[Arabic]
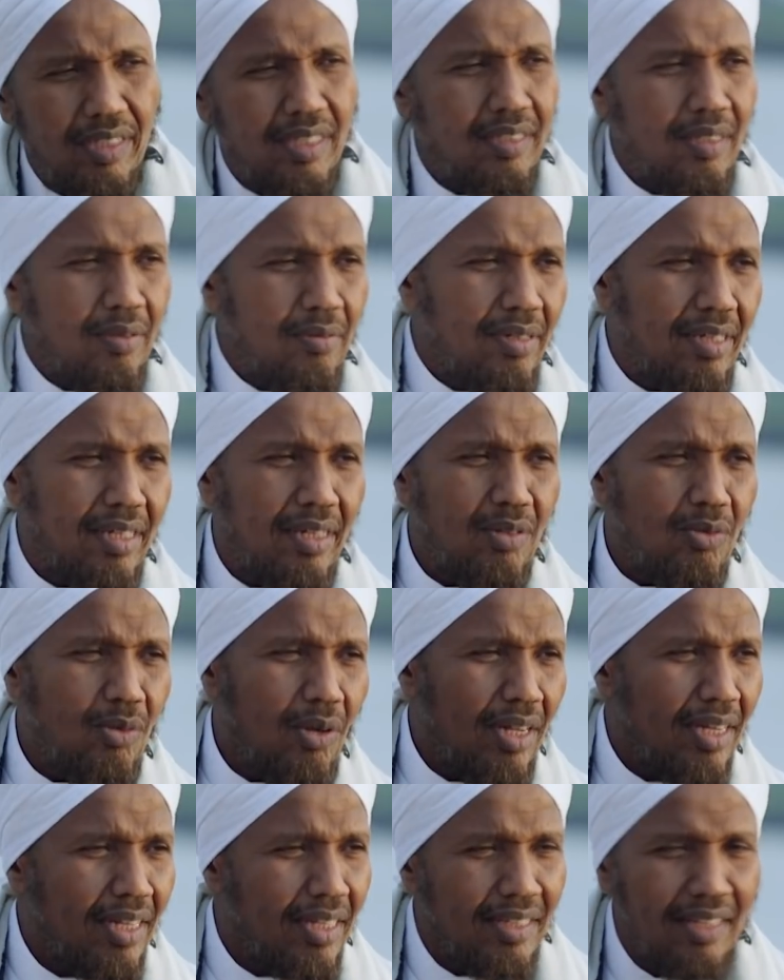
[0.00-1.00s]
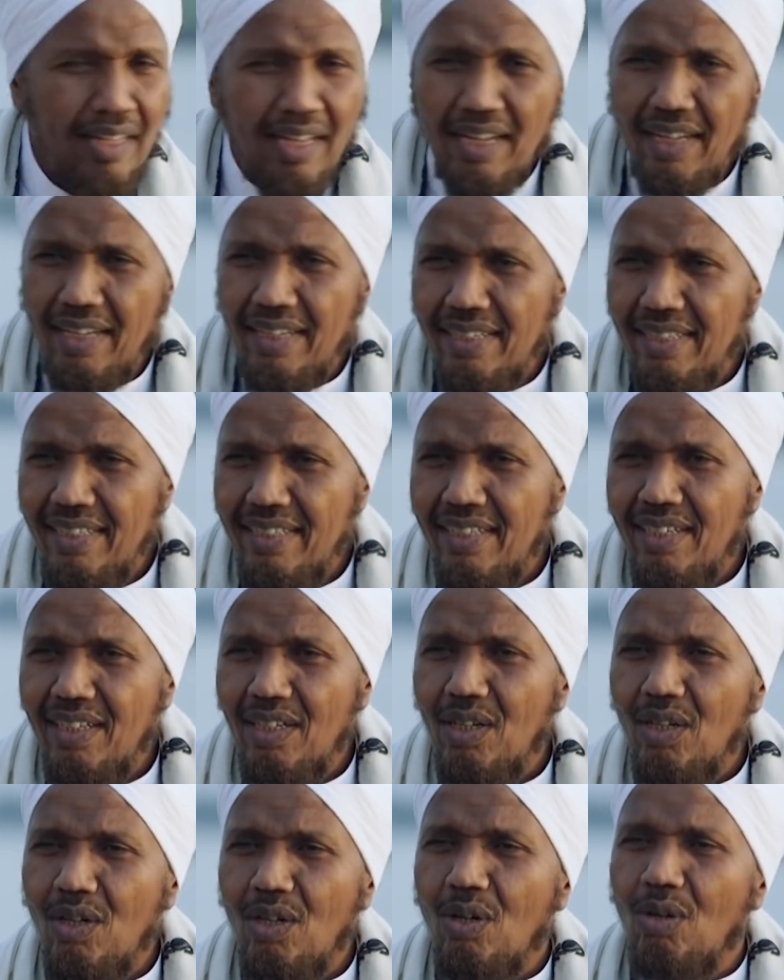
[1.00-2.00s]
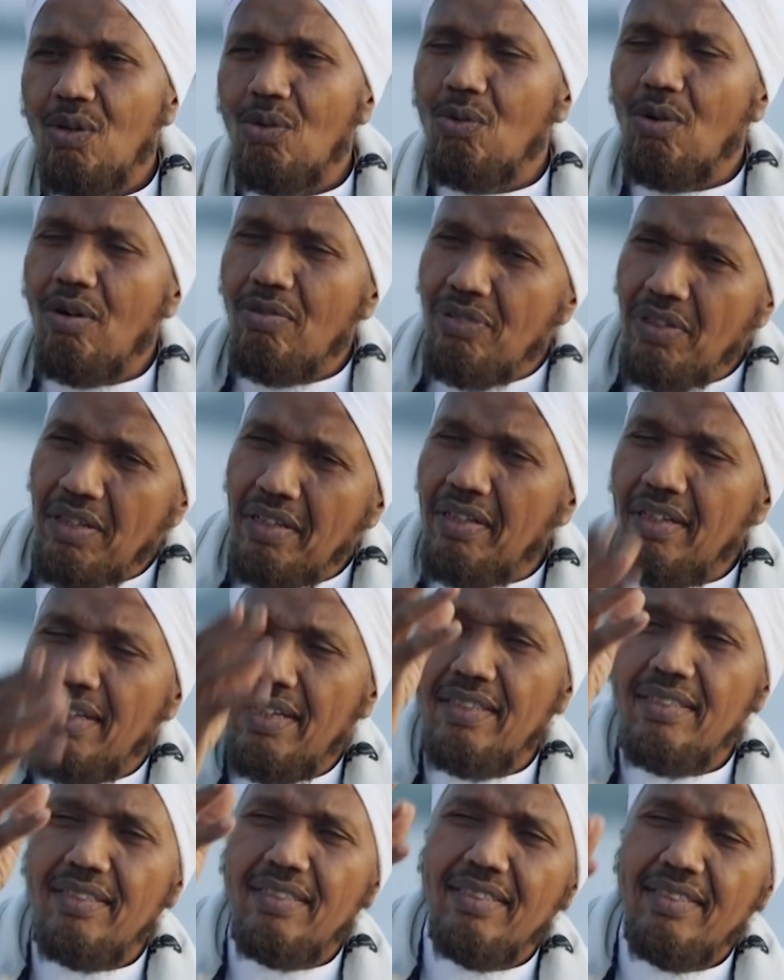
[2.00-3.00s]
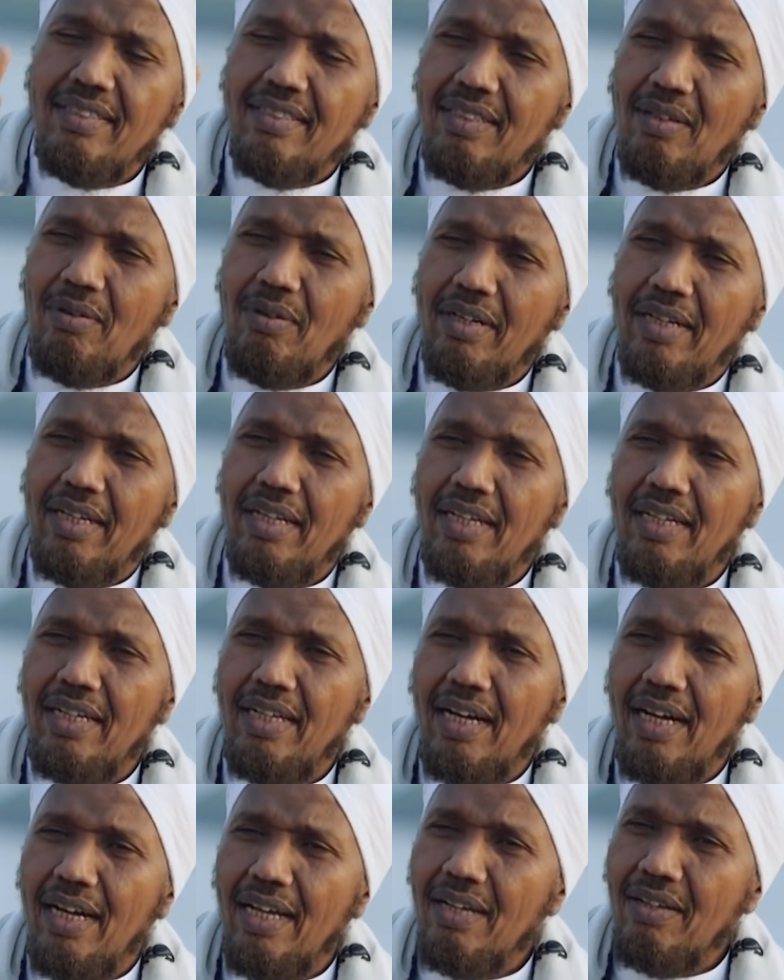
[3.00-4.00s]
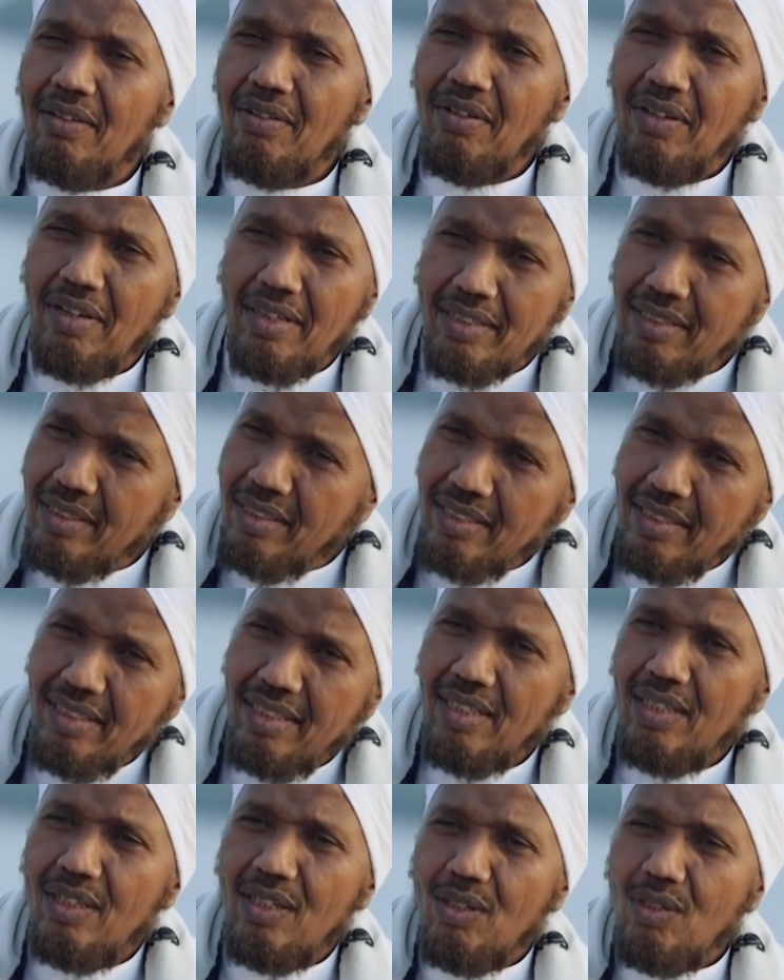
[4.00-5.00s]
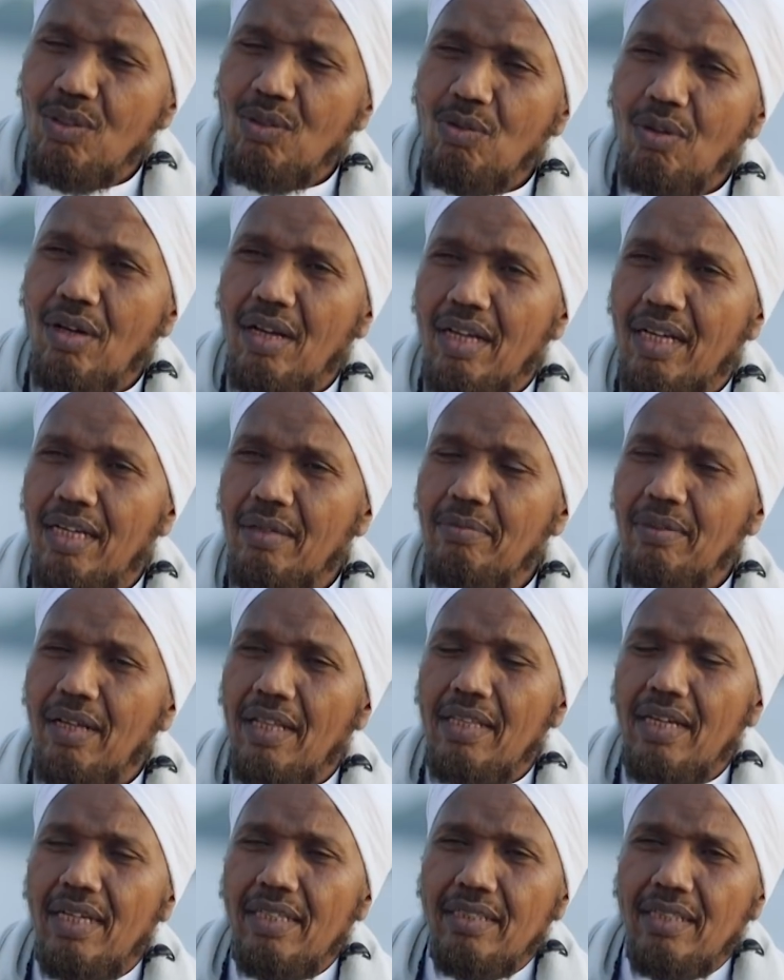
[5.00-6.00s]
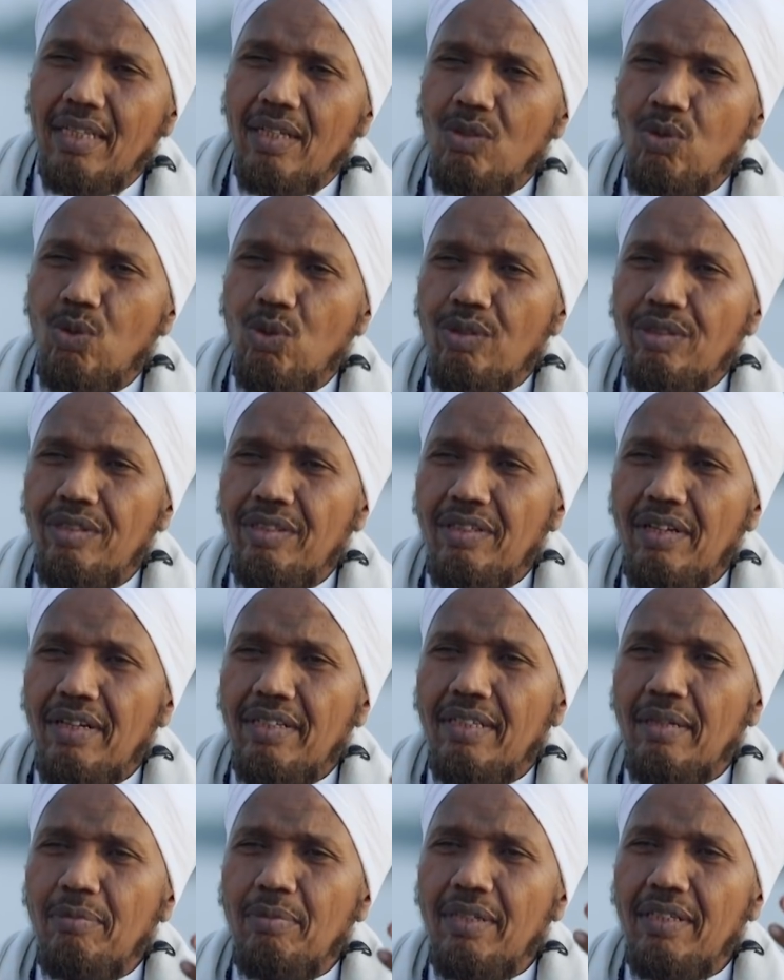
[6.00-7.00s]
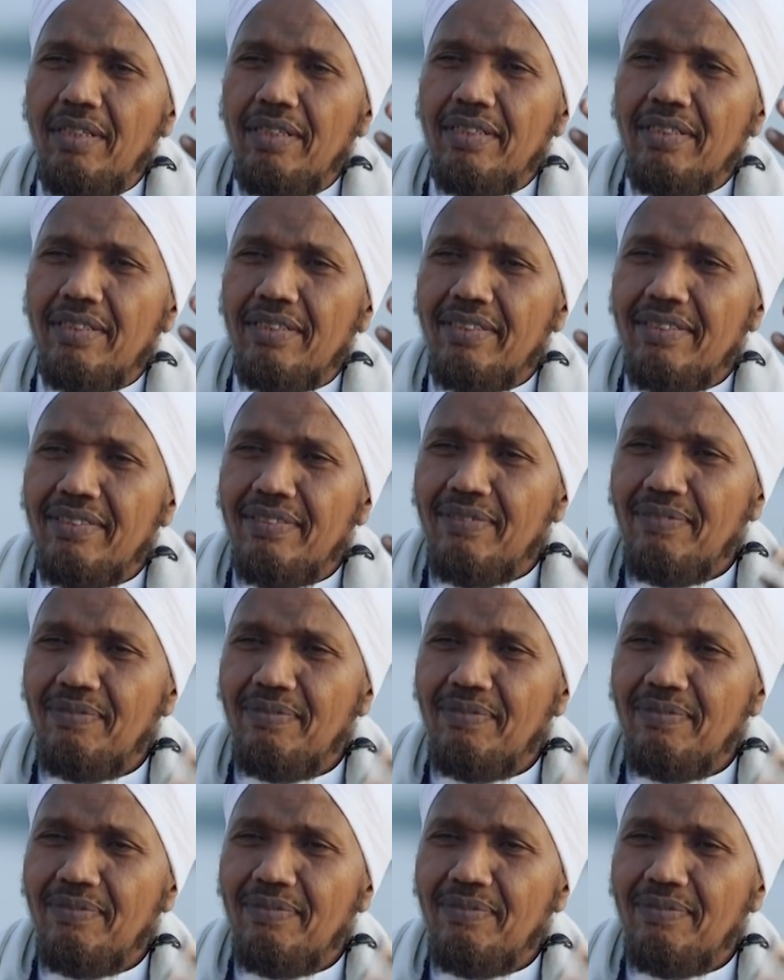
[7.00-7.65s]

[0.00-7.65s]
يتوكلوا على الله وفعلا توكلنا على الله وركبنا ذلك اللوري الكبير